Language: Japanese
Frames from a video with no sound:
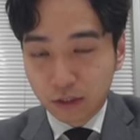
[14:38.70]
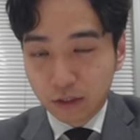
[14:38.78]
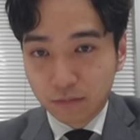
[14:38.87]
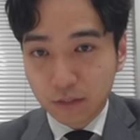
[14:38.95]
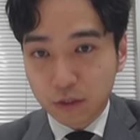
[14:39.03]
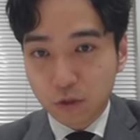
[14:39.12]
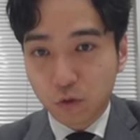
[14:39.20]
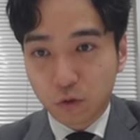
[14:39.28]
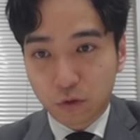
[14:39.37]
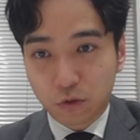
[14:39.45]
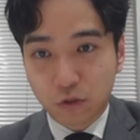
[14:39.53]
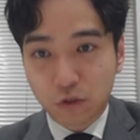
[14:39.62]
まあ贈
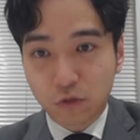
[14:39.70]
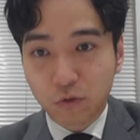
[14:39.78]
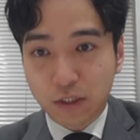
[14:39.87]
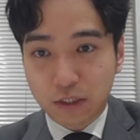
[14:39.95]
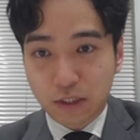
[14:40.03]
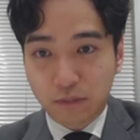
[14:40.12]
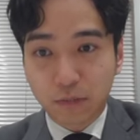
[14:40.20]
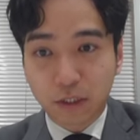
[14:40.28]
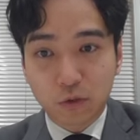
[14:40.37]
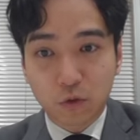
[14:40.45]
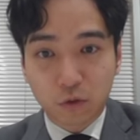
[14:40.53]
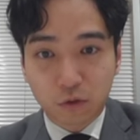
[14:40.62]
与の追徴課税、ま
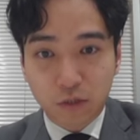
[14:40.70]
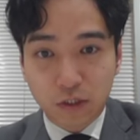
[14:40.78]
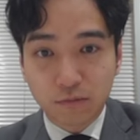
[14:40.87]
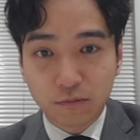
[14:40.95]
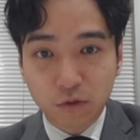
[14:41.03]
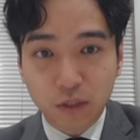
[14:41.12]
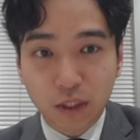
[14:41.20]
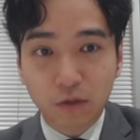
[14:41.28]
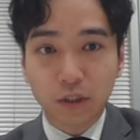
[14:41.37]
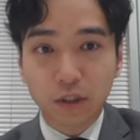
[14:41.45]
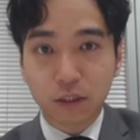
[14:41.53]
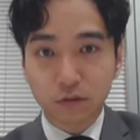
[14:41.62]
あ贈与の税務調査が
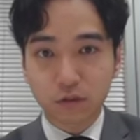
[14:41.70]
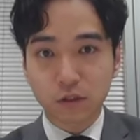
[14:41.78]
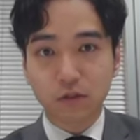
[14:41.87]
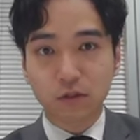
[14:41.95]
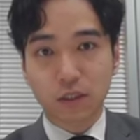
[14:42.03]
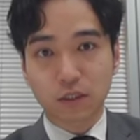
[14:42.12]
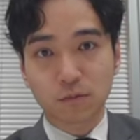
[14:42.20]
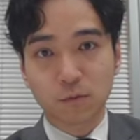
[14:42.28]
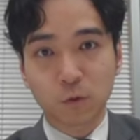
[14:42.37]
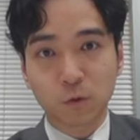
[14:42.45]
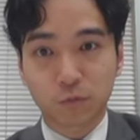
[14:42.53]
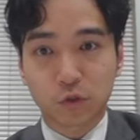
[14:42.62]
行われるっていうケース
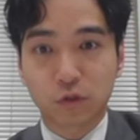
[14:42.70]
も